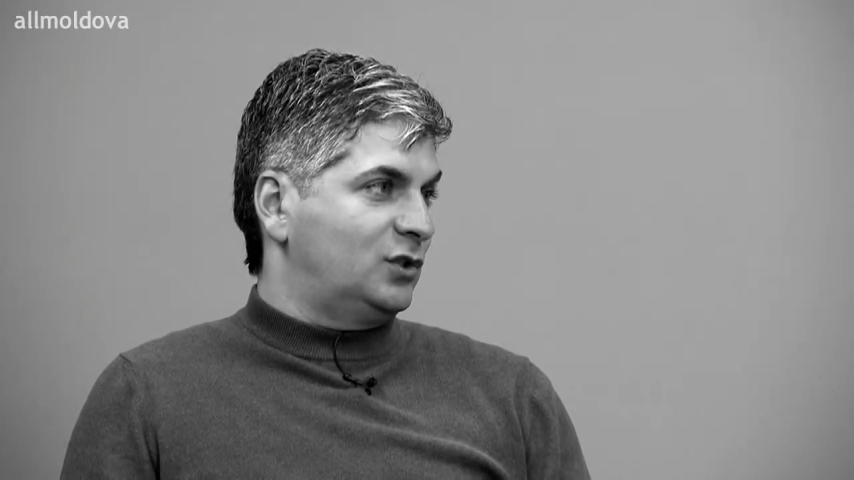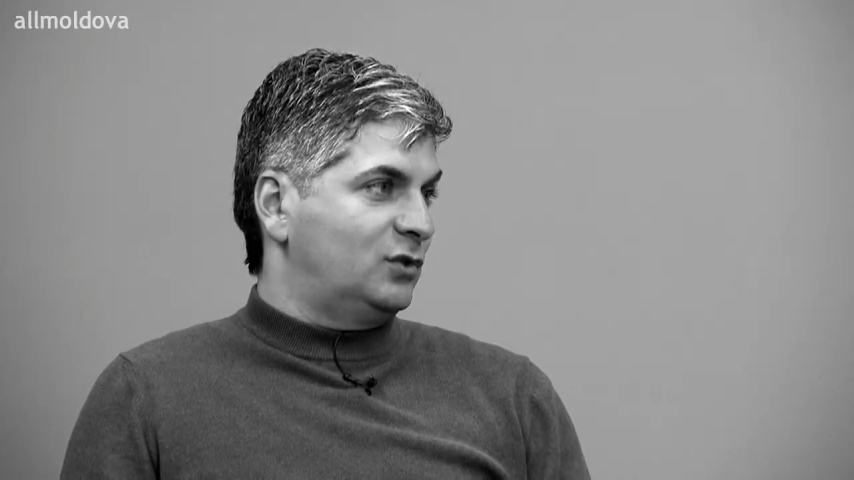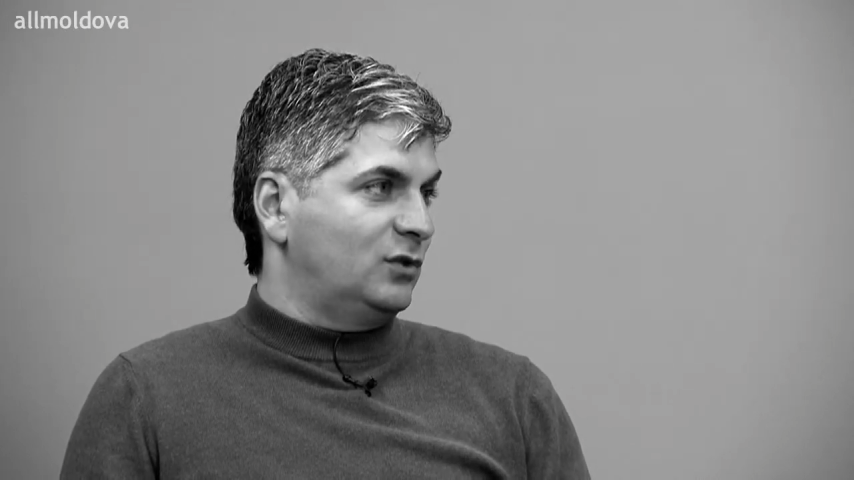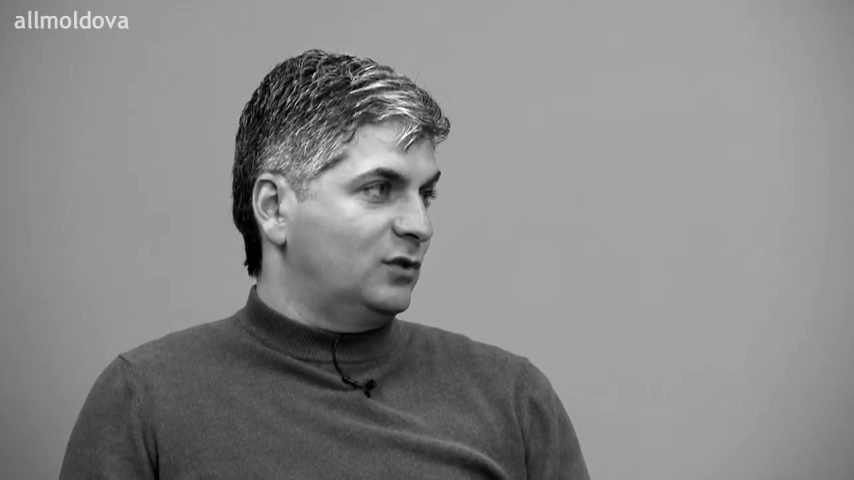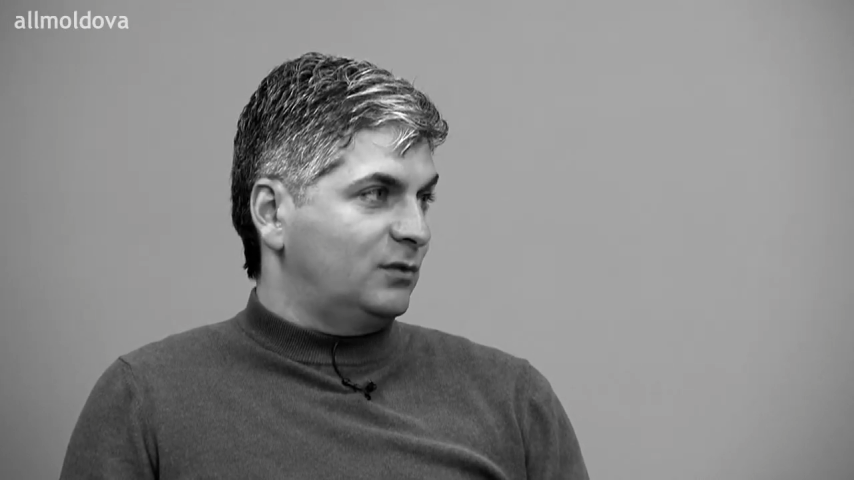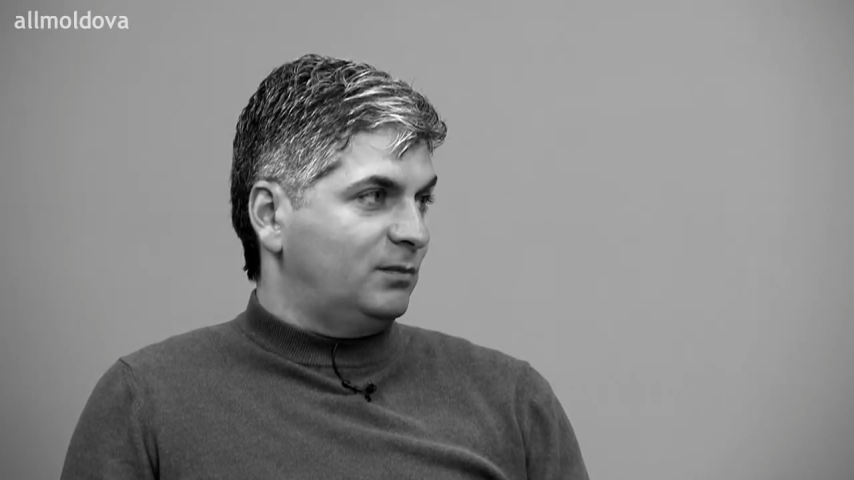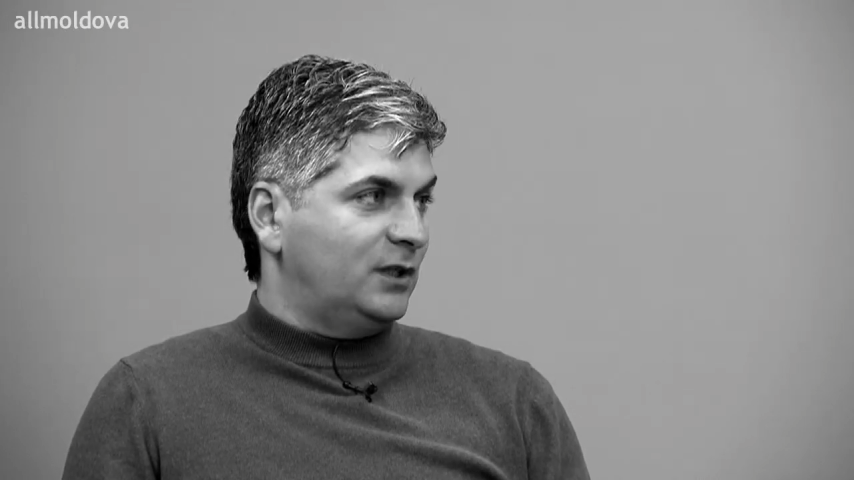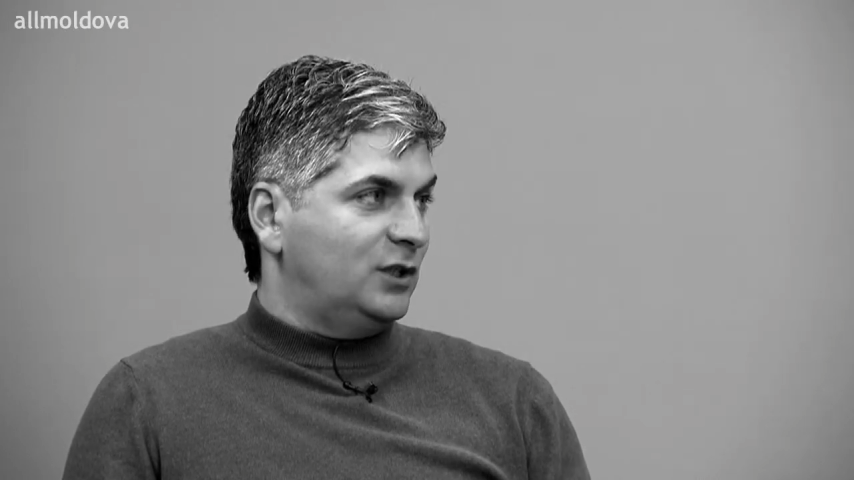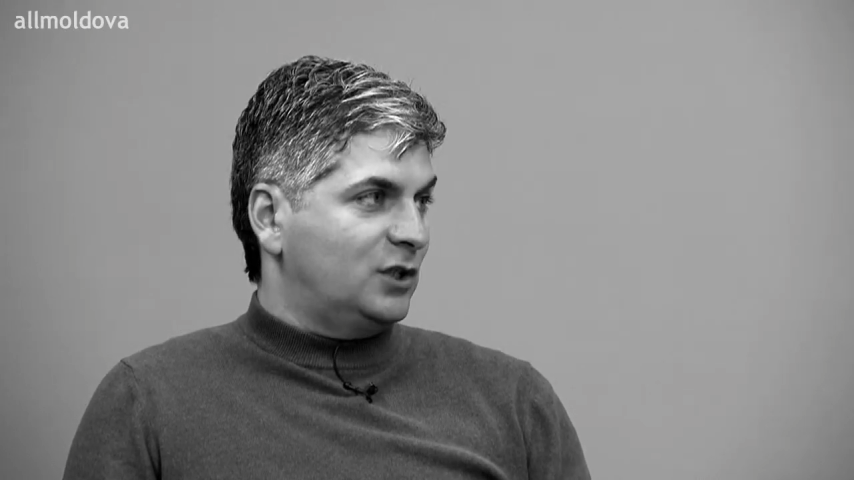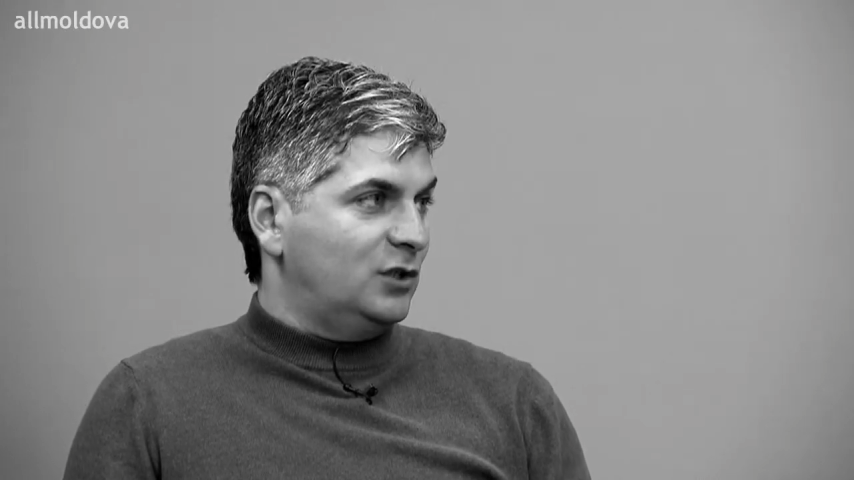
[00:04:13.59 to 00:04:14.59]
что
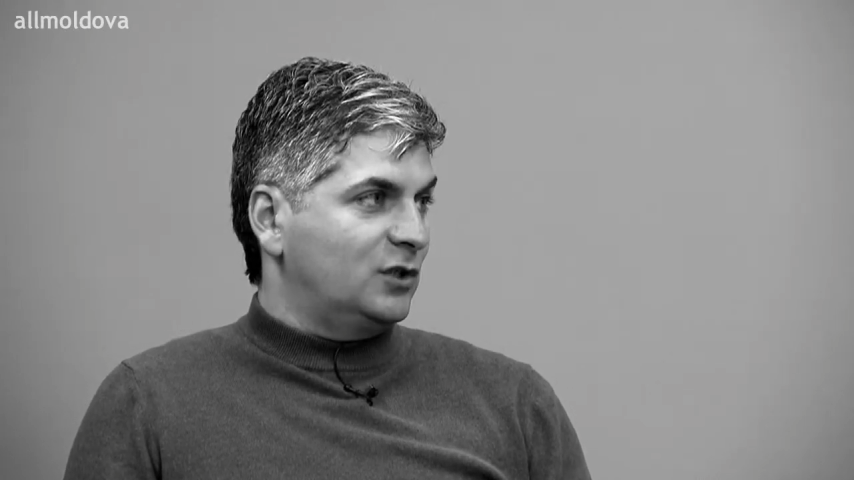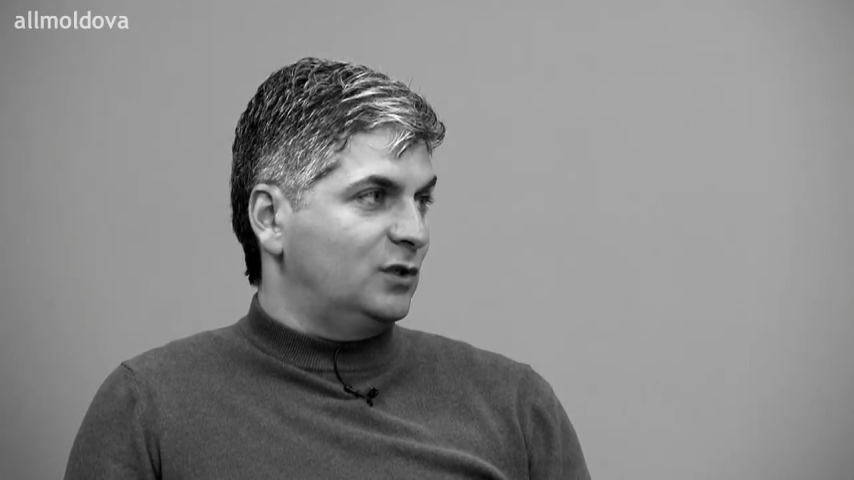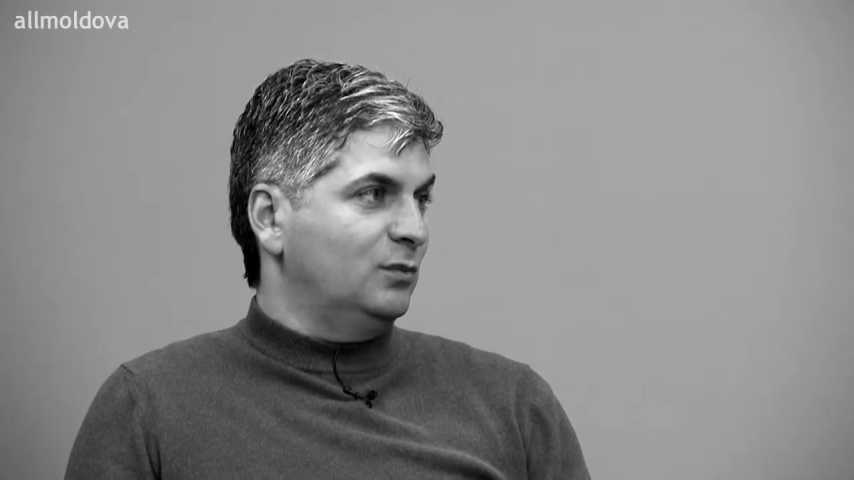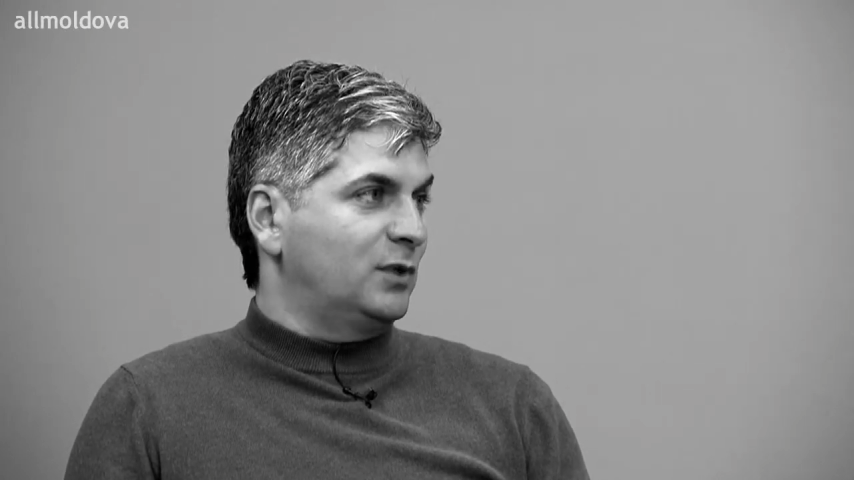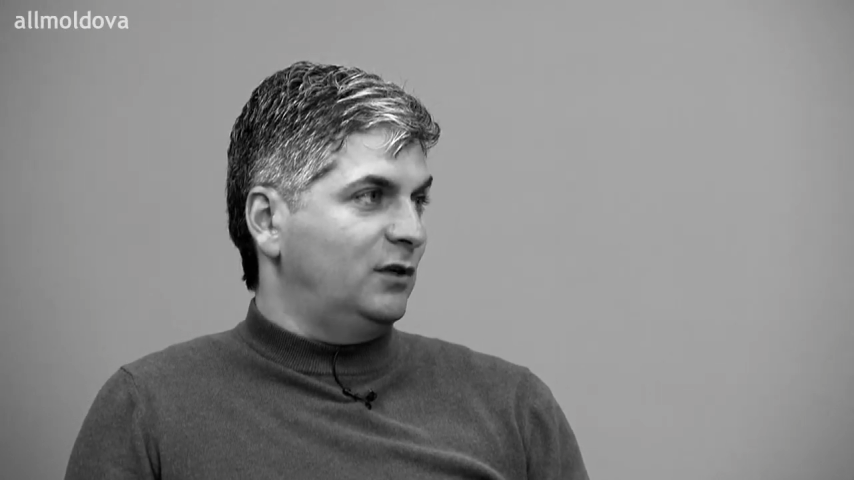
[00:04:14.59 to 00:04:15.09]
по отношению к нему